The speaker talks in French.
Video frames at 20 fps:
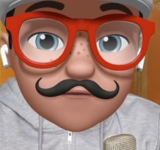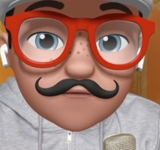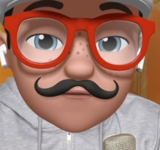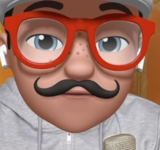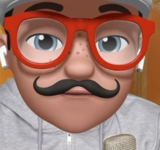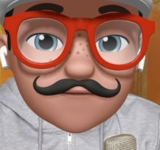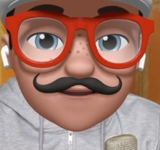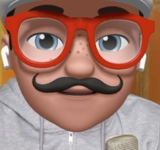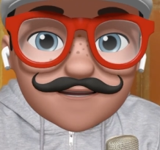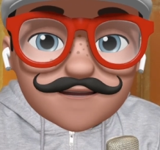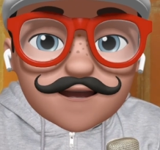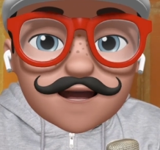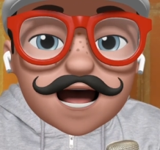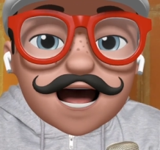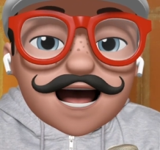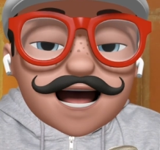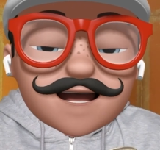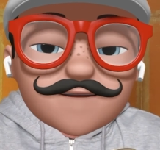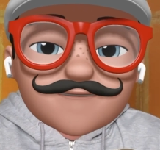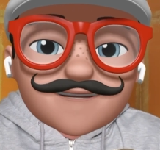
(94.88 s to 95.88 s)
tout de même
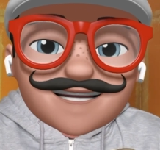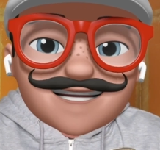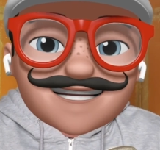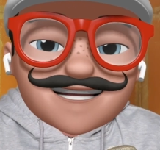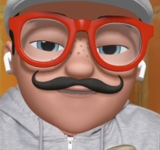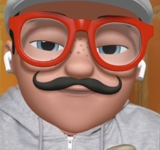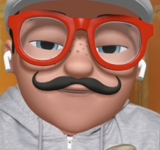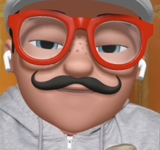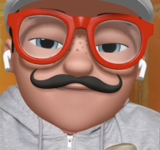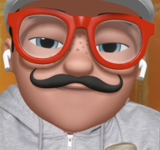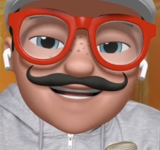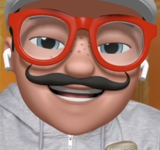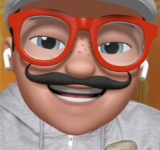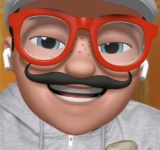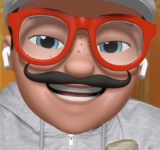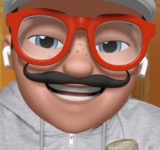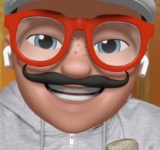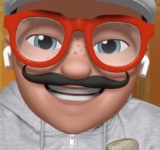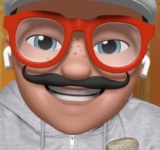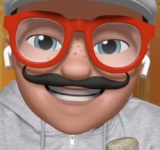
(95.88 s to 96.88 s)
à partir de
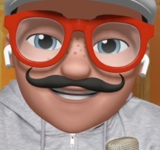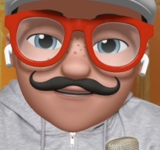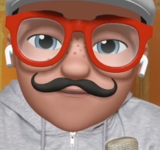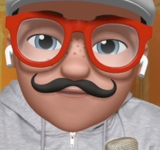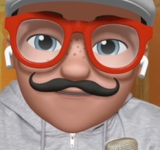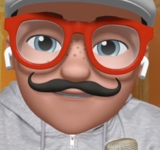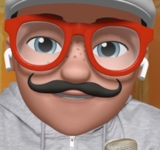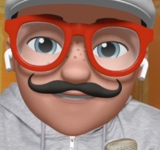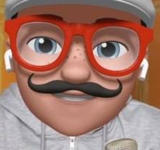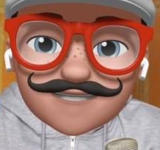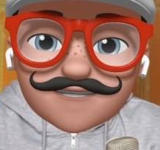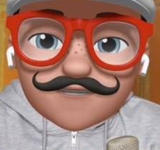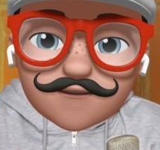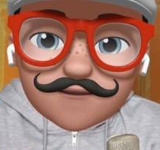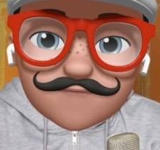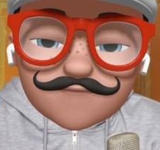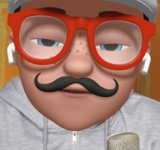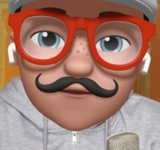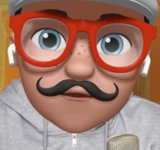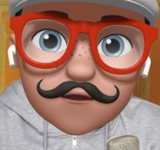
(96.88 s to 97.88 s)

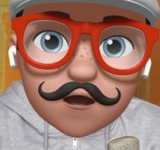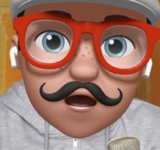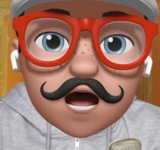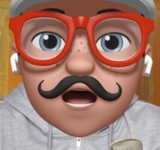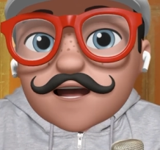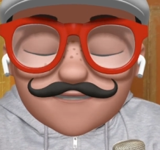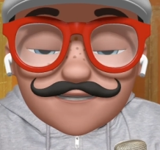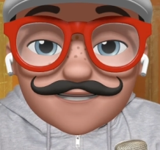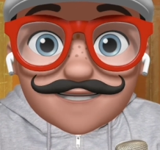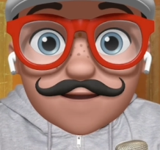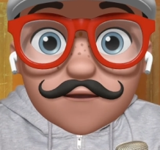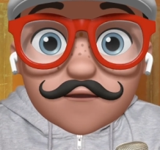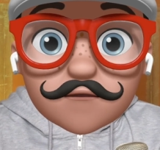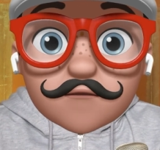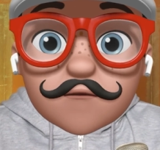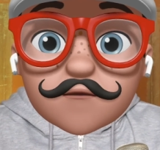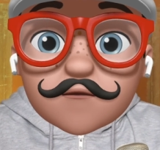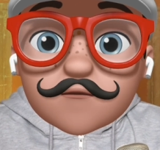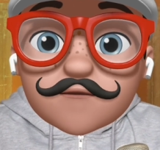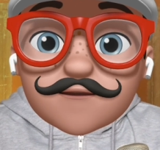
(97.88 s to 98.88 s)
1479 euros. Ça monte
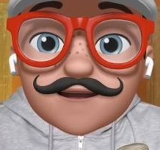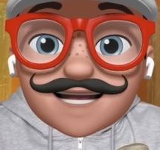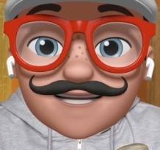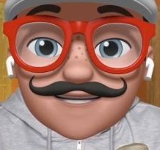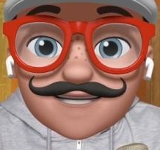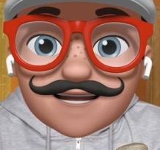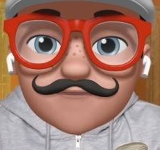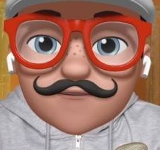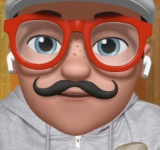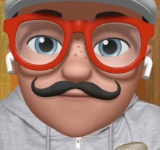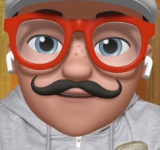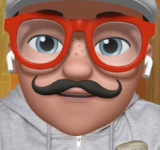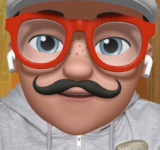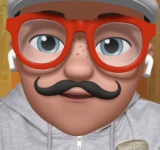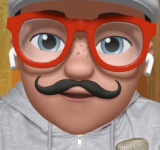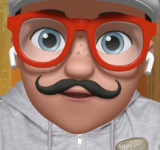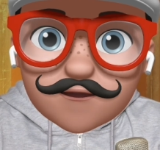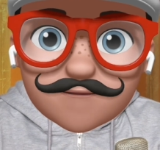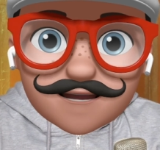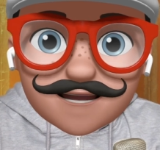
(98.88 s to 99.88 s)
au-delà des 2000
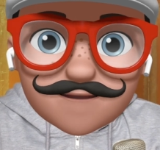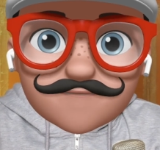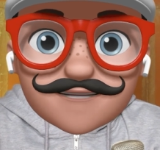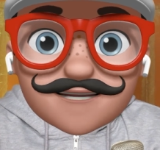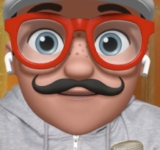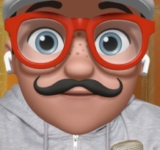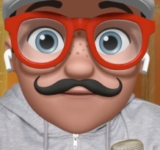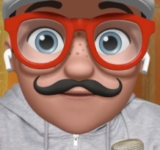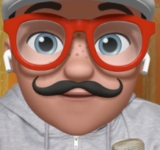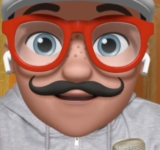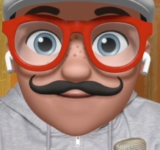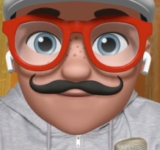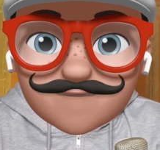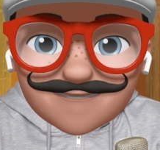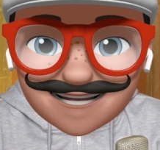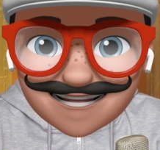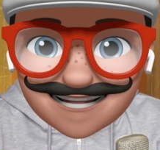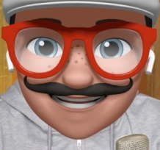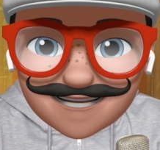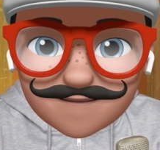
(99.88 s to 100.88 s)
euros même si vous voulez
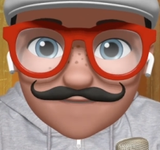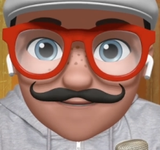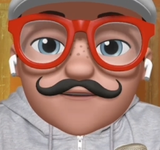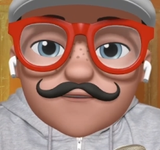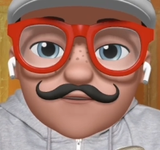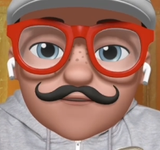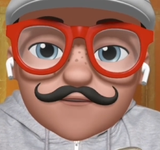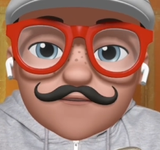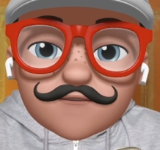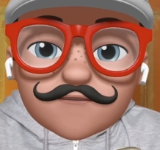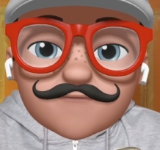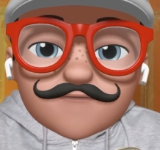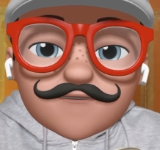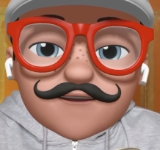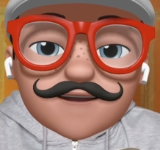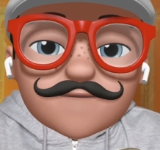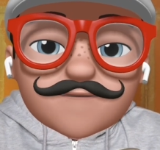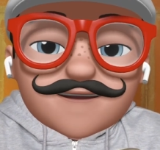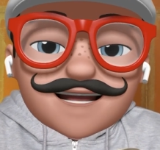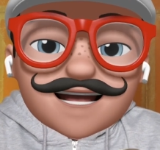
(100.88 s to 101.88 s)
bien l'équiper. Je ne
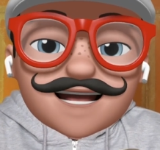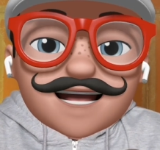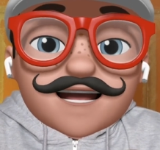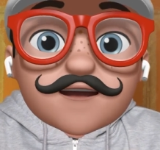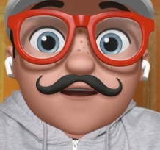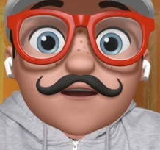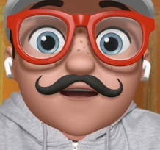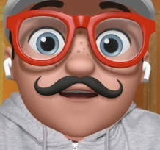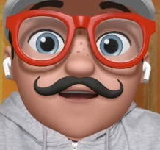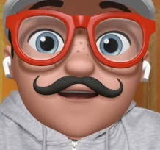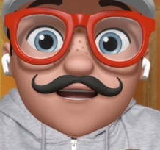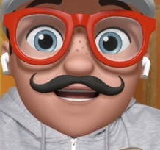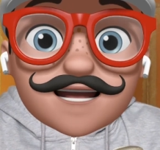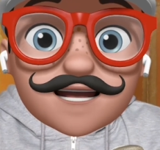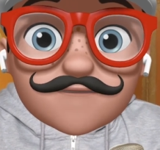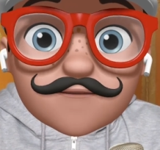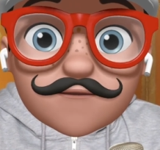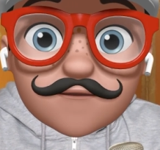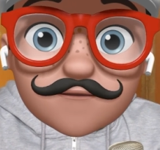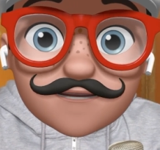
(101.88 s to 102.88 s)
voulais pas acheter
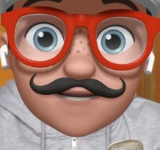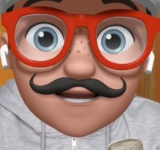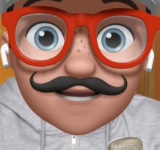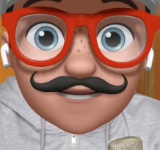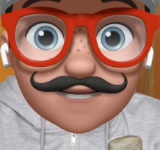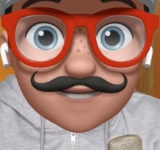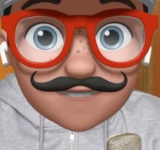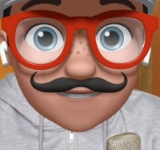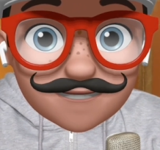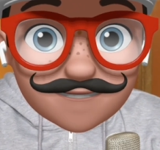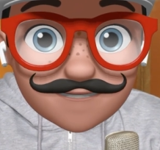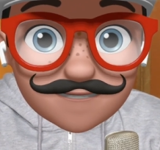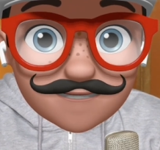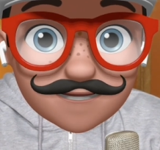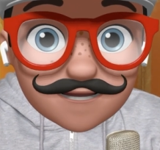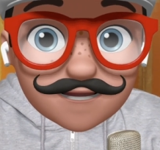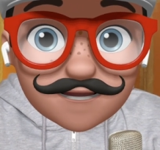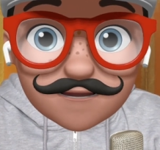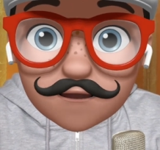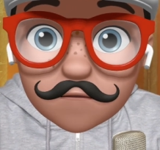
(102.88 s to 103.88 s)
l'iPhone 15 cette
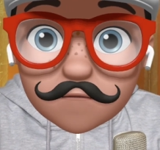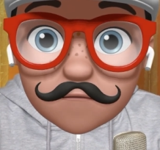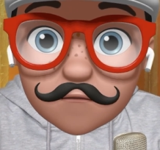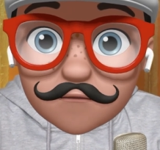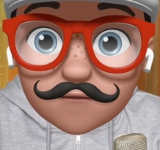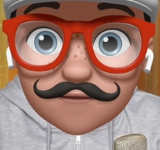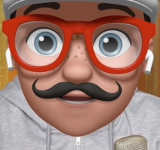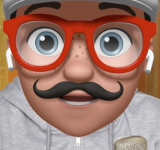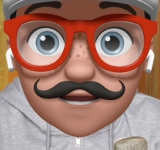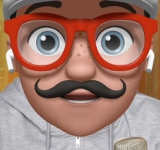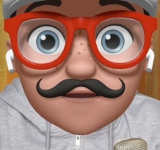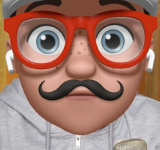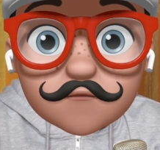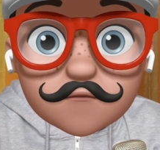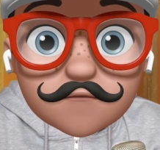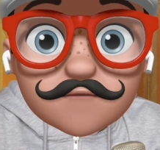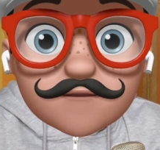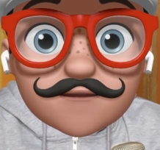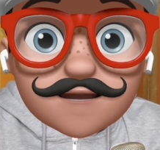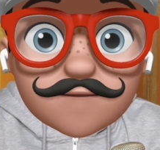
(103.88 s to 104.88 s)
année pour des
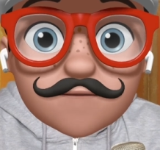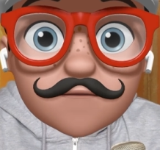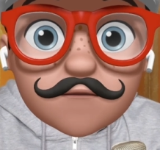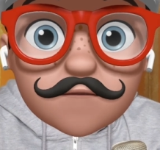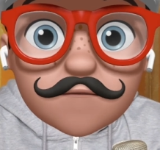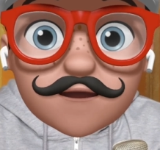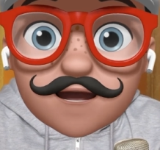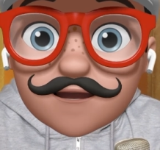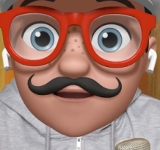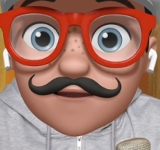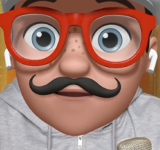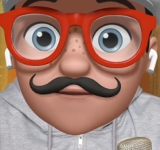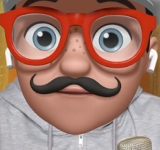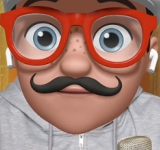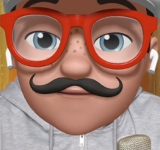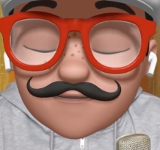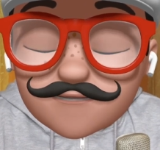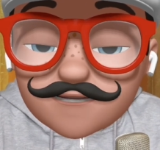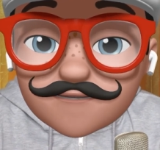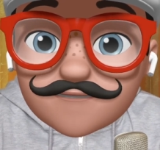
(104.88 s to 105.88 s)
raisons simplement
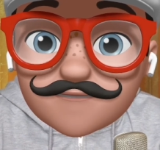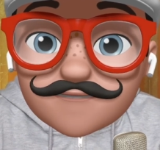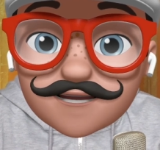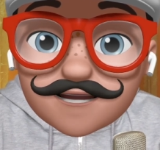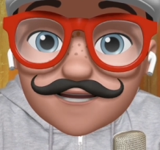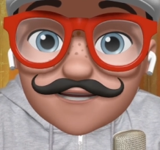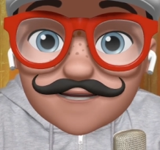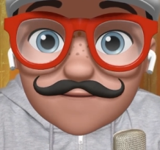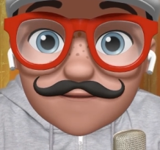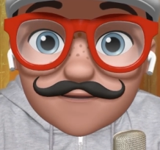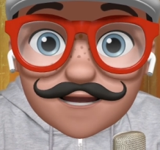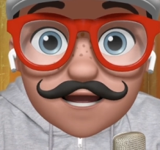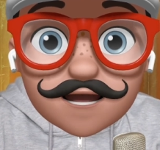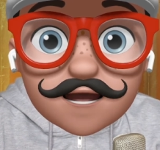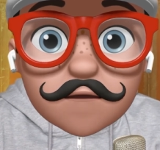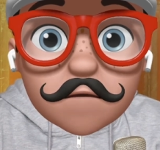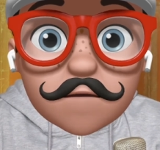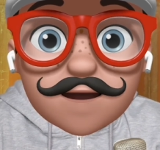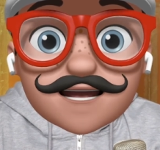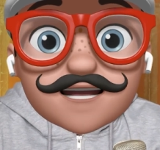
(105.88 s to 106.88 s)
financières les amis. Hein.
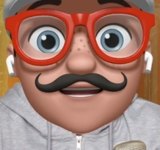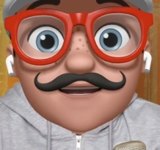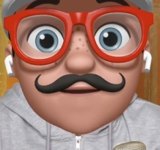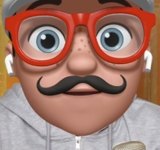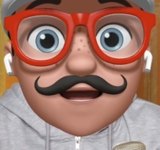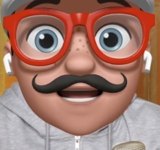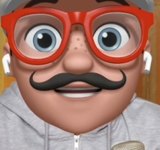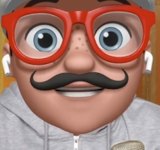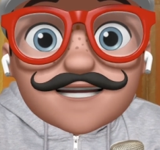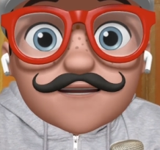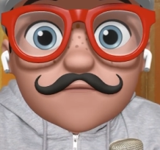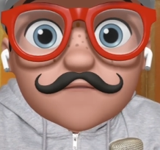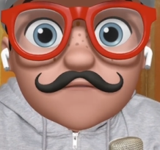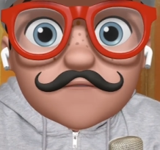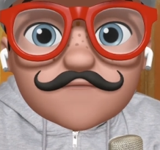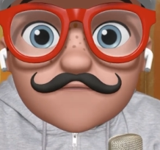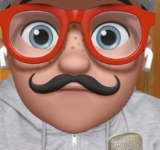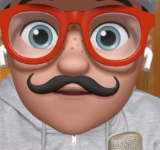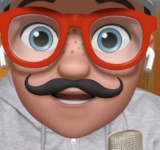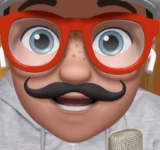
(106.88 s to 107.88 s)
J'avais pas assez de
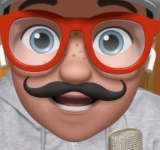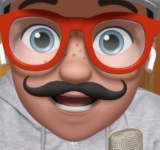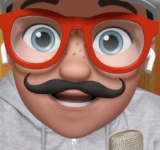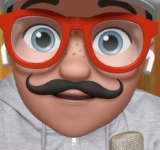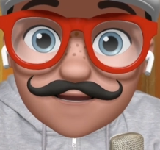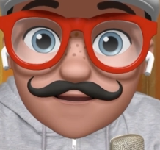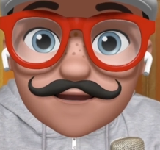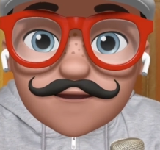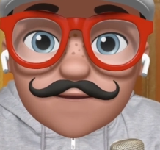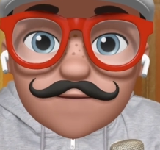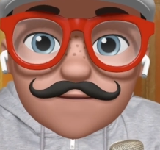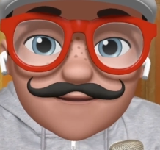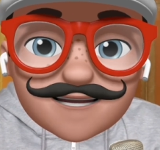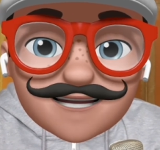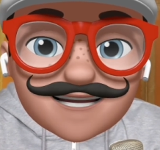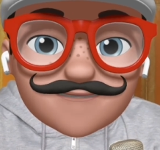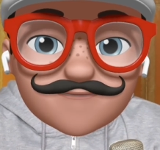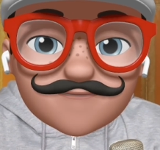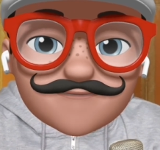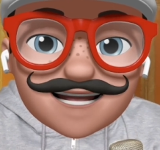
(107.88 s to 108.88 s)
sous-sous. Hein. Mais
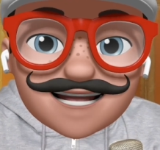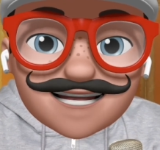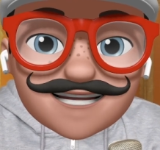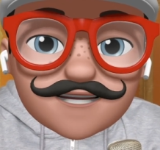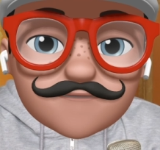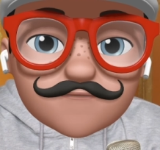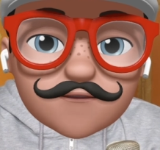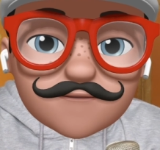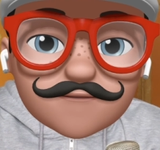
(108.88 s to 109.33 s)
quand Next